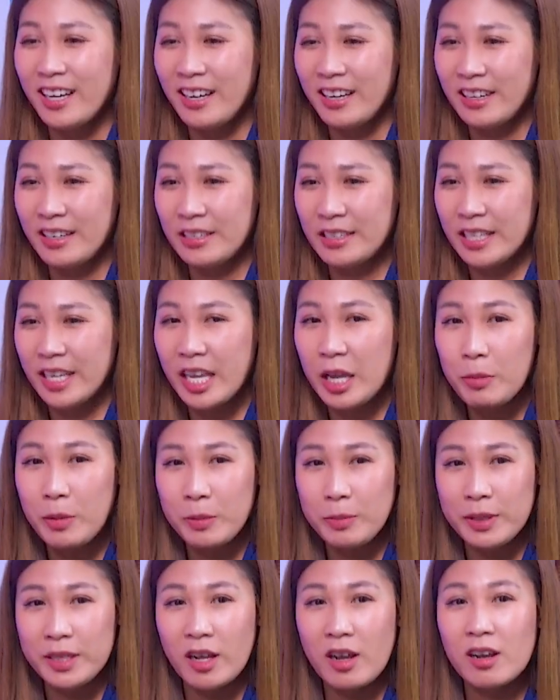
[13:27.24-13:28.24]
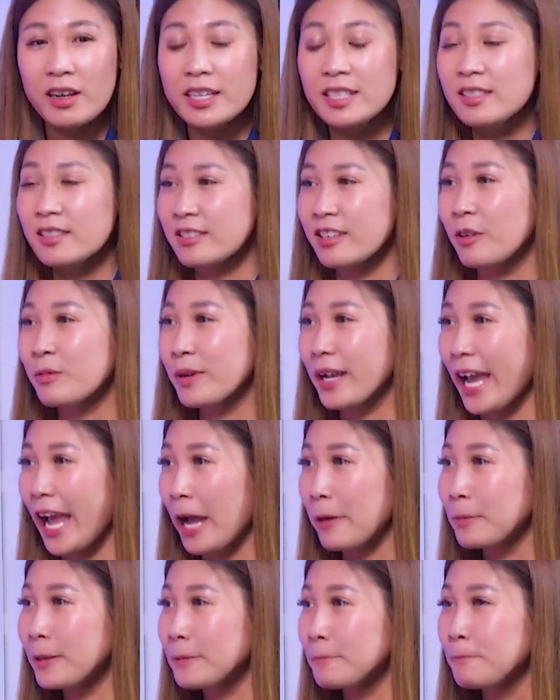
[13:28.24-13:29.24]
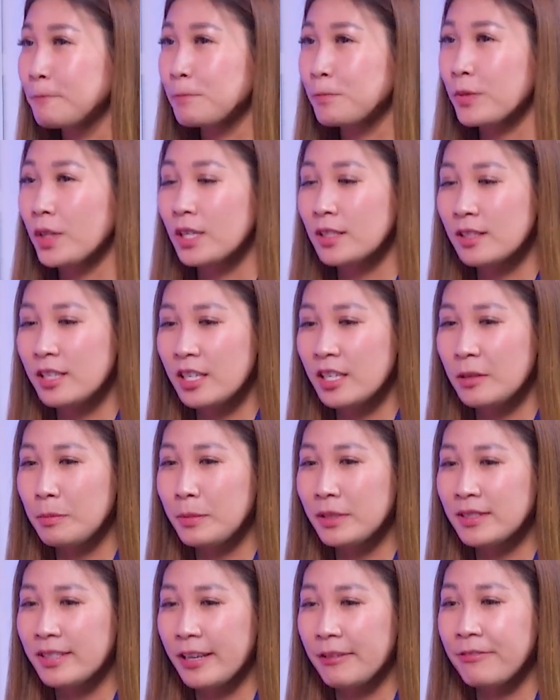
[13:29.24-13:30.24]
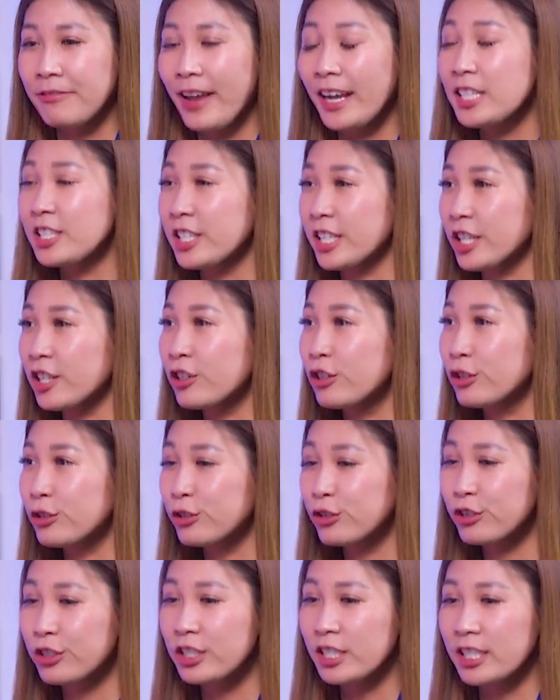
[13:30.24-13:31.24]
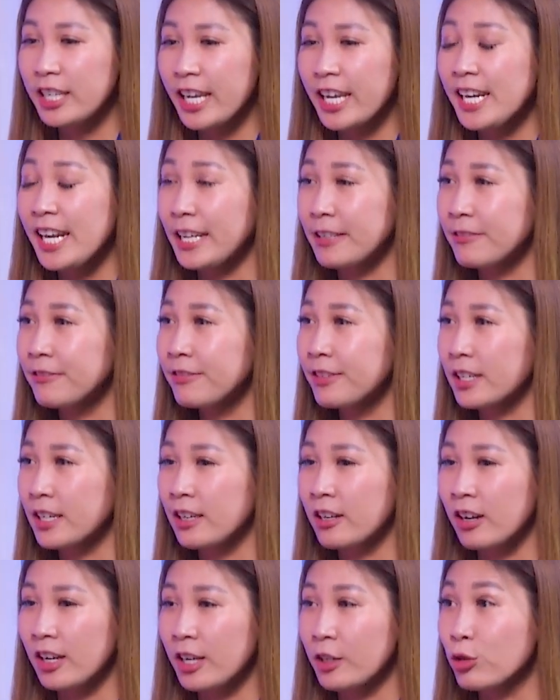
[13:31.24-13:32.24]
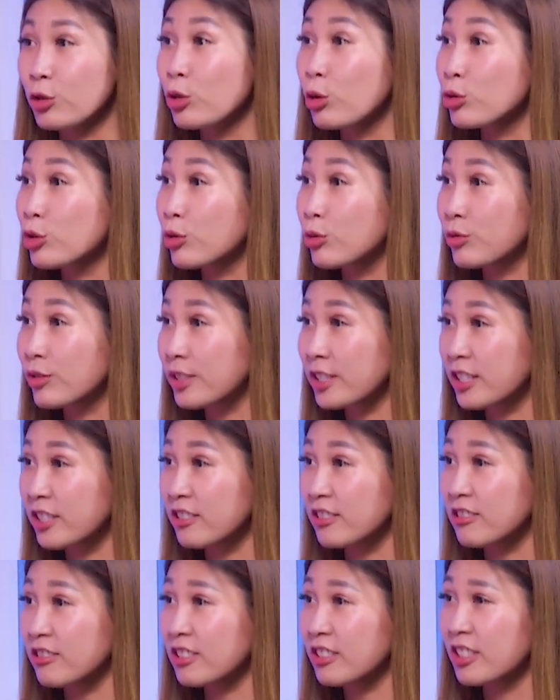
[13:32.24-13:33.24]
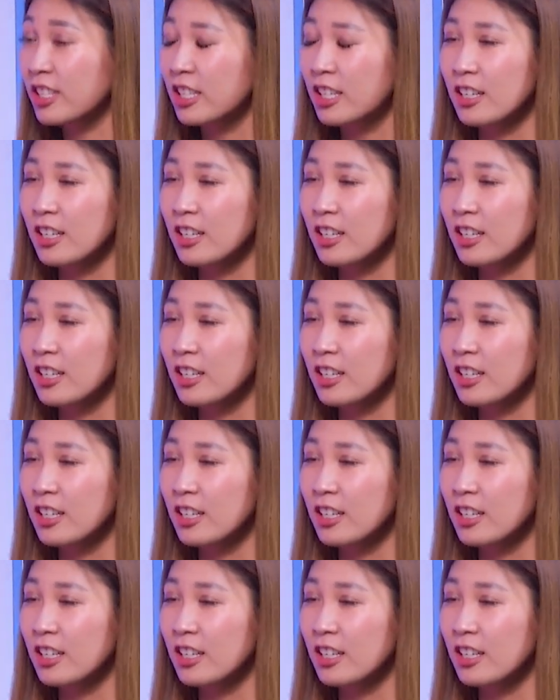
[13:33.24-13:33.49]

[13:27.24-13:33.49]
uh, khi mà mình có cái sự đồng cảm á, uh -huh. thì mình sẽ phát triển luôn những cái lĩnh vực gọi là social skills,